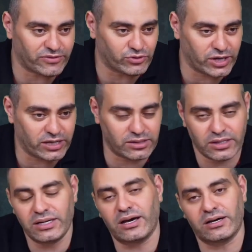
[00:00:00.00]
مع فلان
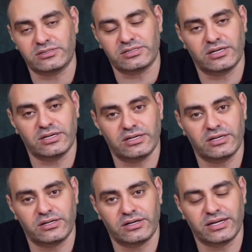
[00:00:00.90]
لا اصل
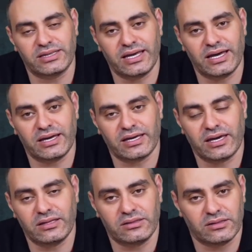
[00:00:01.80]
الراجل ده
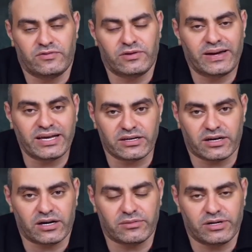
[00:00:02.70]
كان في البنك
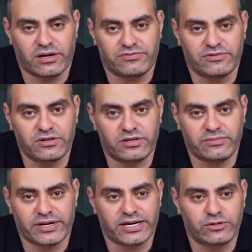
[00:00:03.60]
العربي
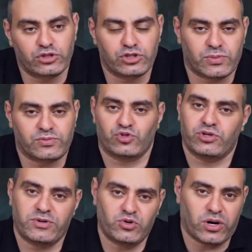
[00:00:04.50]
الافريقي ما كانوش
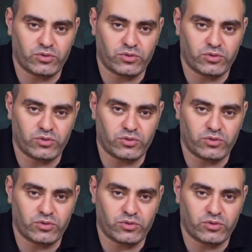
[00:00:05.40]
مبسوطين منه